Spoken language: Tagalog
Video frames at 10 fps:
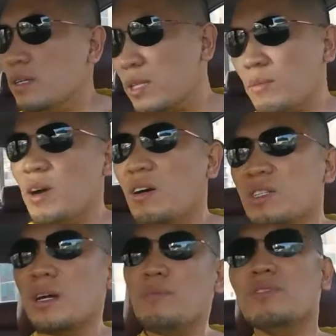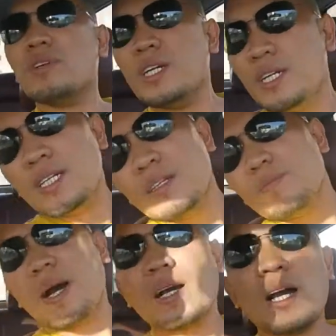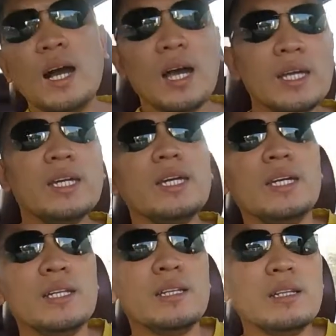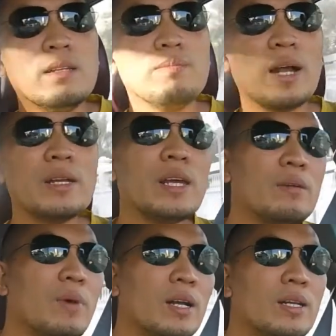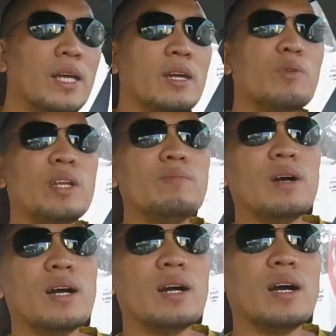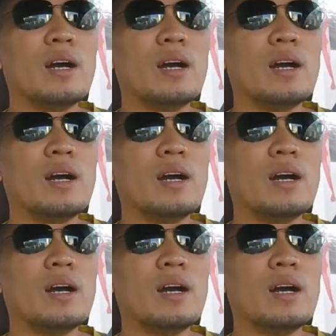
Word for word: trabaho sa bukid pagkain banding banding with mga